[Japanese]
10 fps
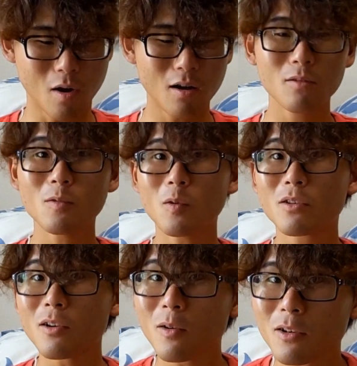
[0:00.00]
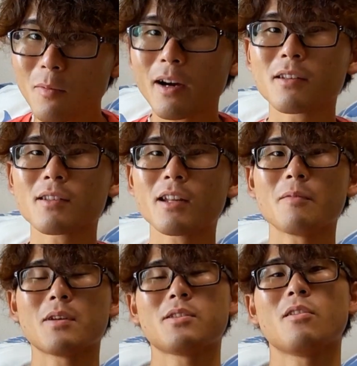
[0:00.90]
ワンオクロック忘
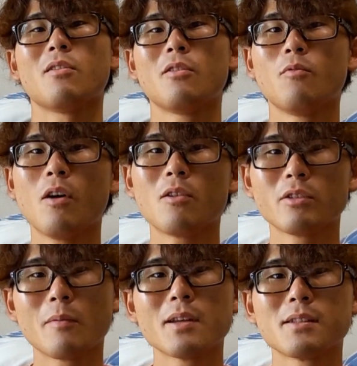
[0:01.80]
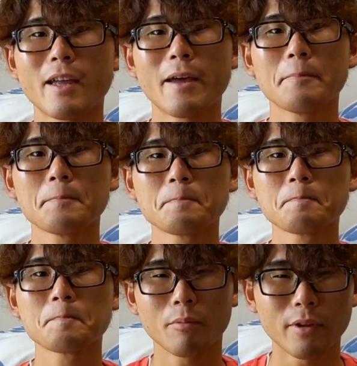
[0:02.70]
れてますよもう遅れますね
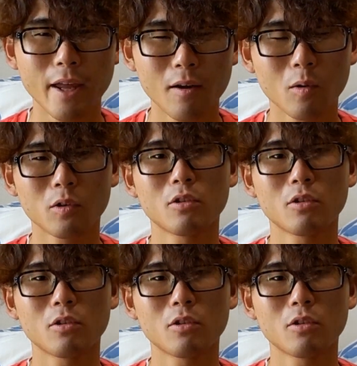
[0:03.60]
これも寝言